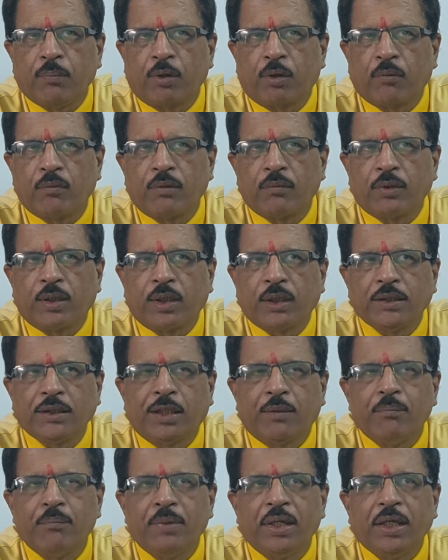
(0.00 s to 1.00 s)
की प्रॉब्लम है
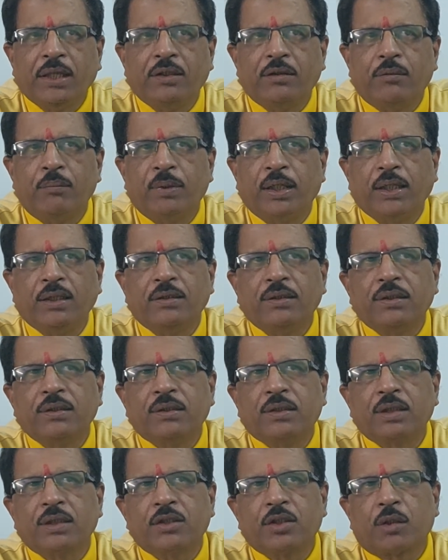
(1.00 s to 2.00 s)
या मेद मेद
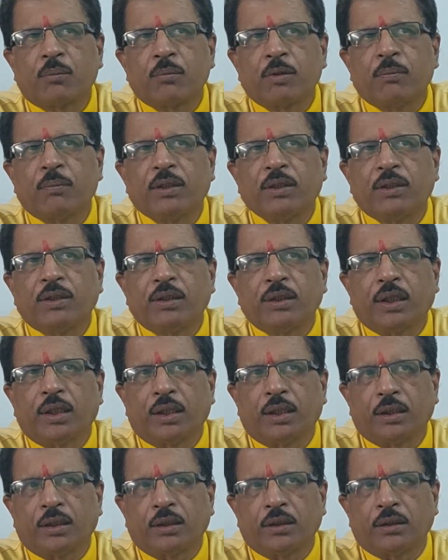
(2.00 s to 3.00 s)
जिससे चर्बी बनती
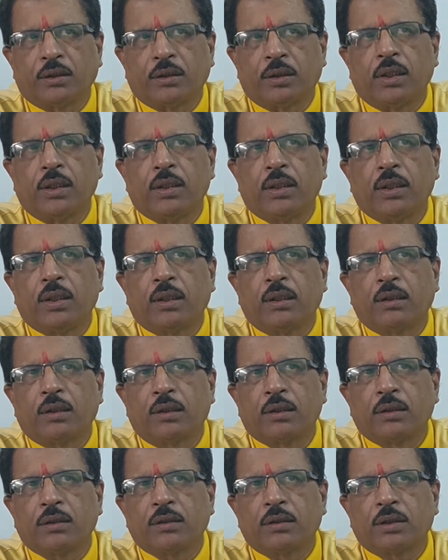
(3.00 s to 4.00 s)
है शरीर के
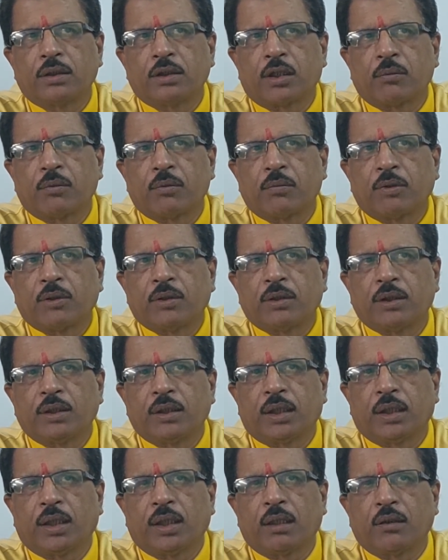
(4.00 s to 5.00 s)
अंदर जिससे चर्बी
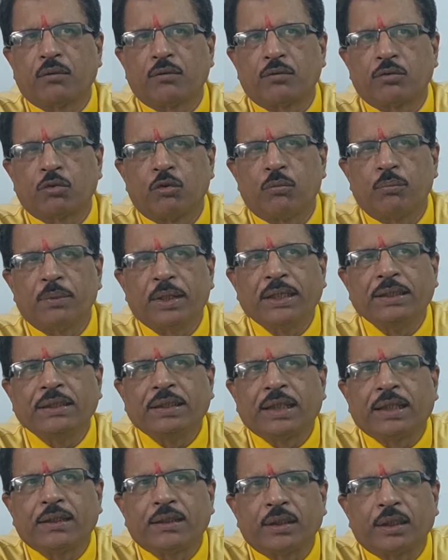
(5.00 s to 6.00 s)
बनती है उसको मेद
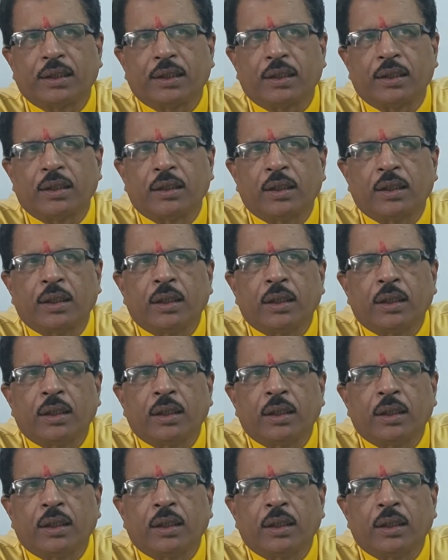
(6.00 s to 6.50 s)
कहते हैं